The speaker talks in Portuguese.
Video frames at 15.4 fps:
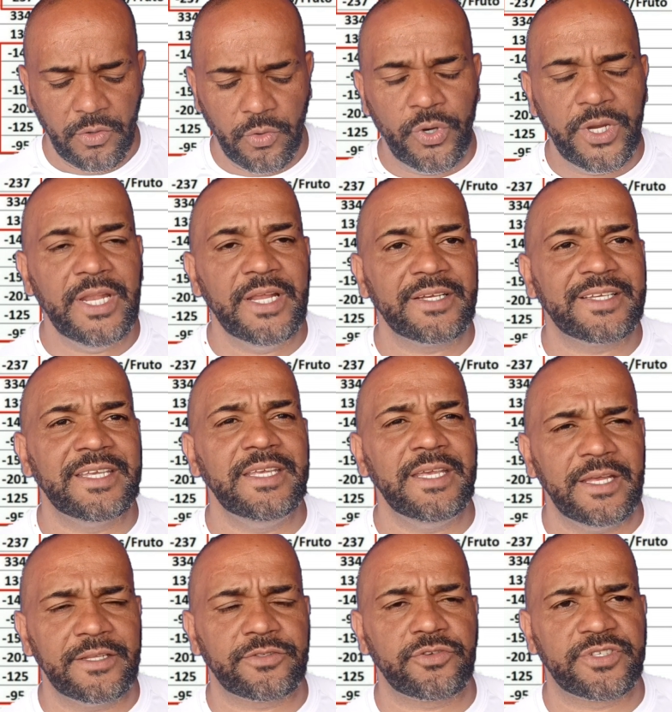o William
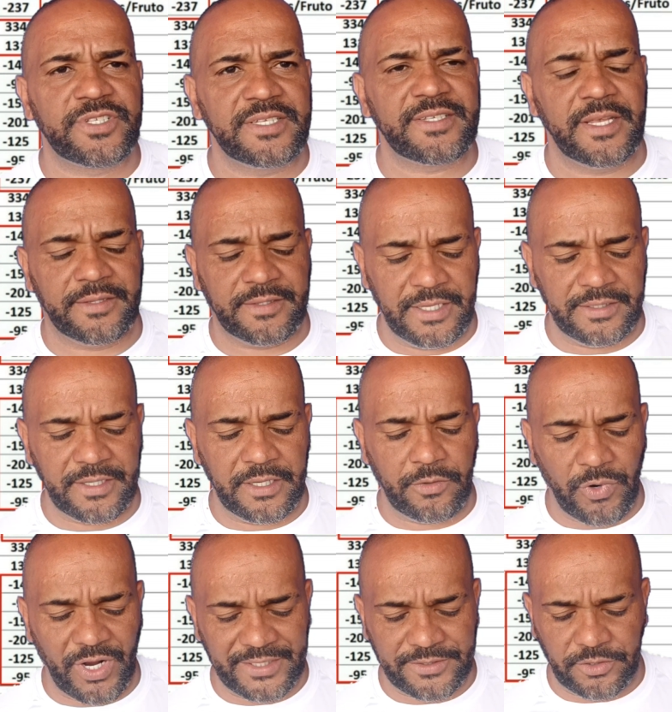
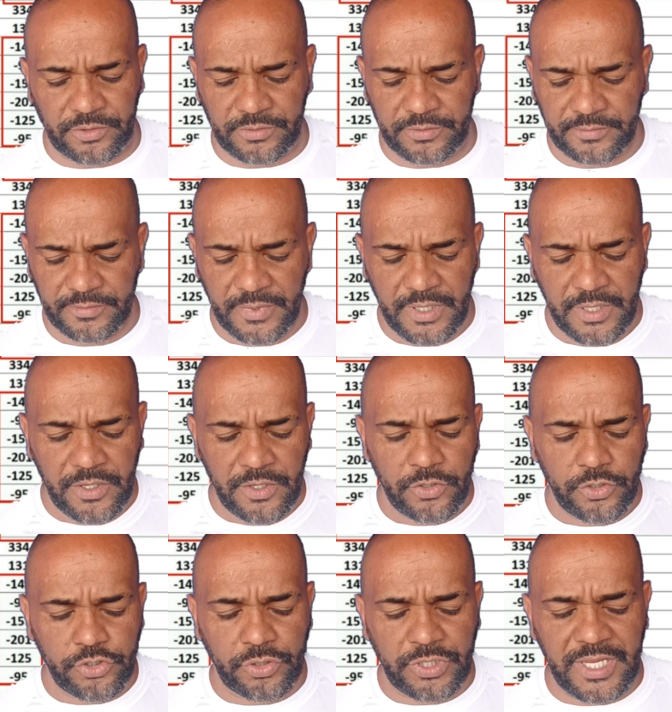574.
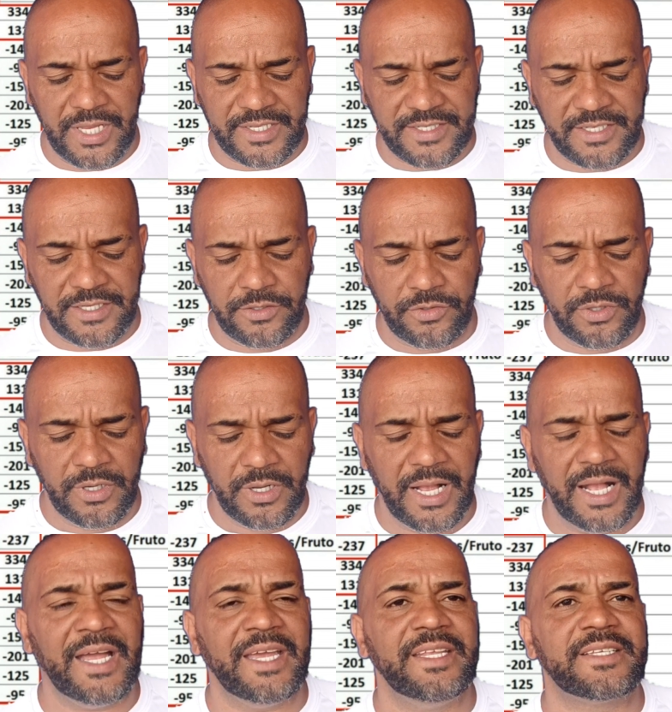Juquiazinho,
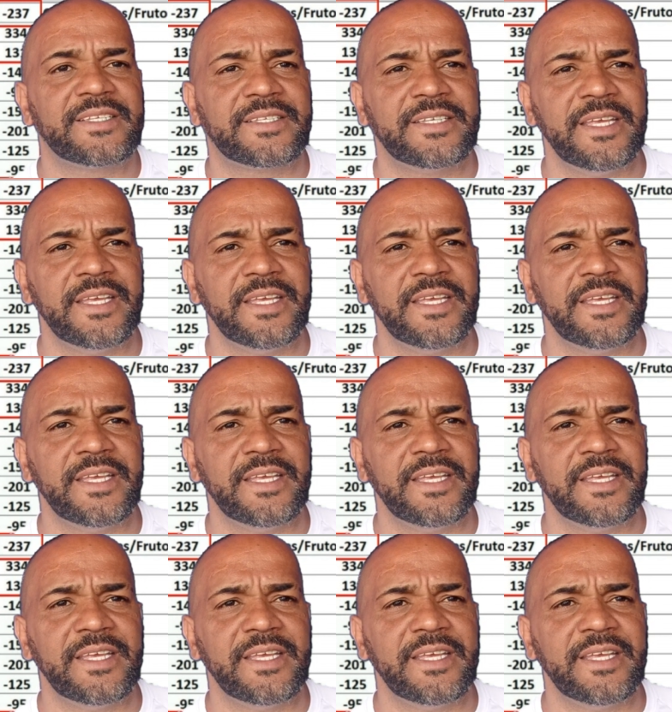Aires